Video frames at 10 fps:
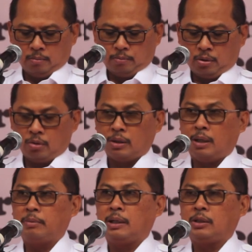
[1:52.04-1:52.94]

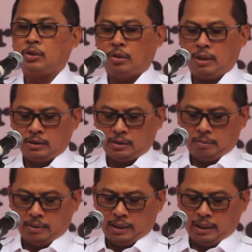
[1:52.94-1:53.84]
Program nasional
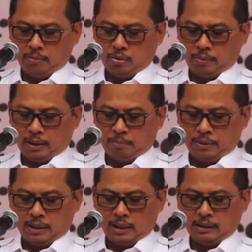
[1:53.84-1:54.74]
STBM merupakan
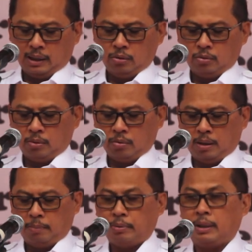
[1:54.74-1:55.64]
pendekatan untuk
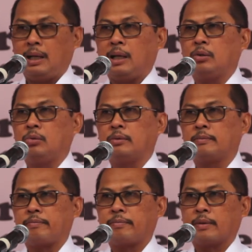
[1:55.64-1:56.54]
merubah perilaku
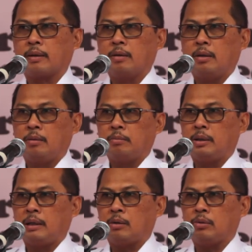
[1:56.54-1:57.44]

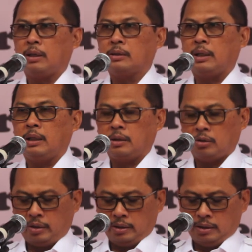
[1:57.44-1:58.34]
perilaku yang sehat
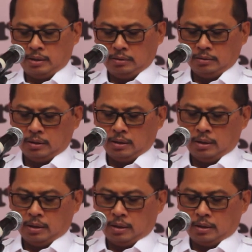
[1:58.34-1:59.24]
atau higien
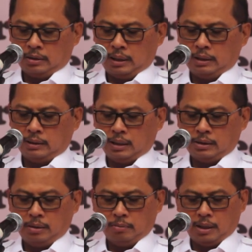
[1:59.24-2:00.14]

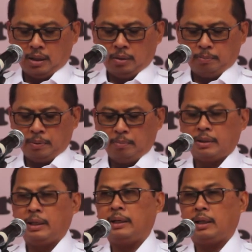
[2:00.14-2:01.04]
sanitasi melalui
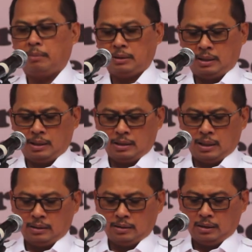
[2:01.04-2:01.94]
pemberdayaan
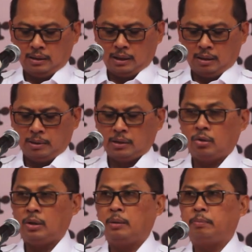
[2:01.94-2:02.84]
masyarakat dengan metode